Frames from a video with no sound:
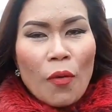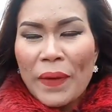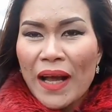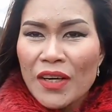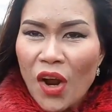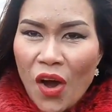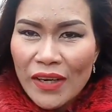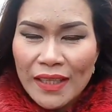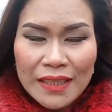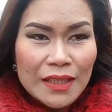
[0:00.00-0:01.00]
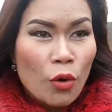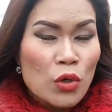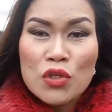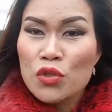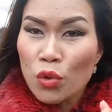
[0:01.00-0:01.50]
ออกไปข้างนอกเนี่ยคือ
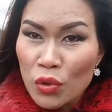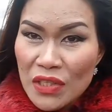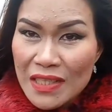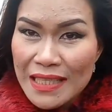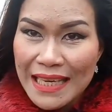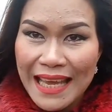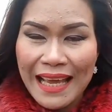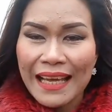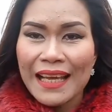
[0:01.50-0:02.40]
คุณสูญเสีย